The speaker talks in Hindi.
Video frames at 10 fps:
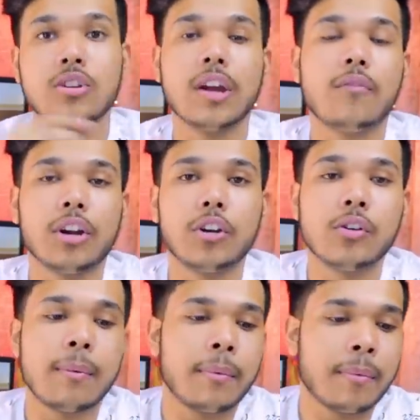जो कि फोर्टी टू
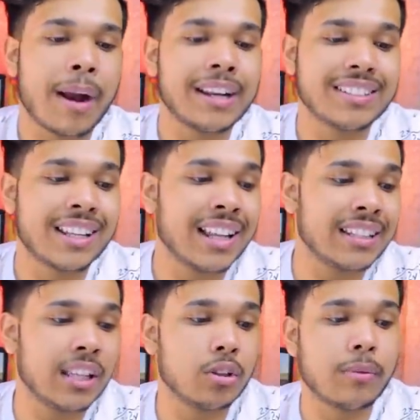एम एम के बैंड के साथ
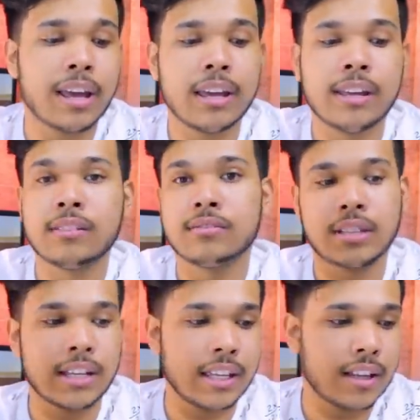आती है तो भाई
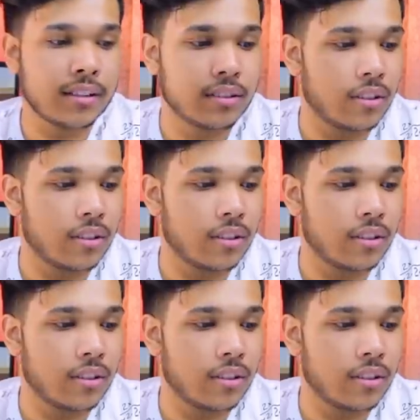सही है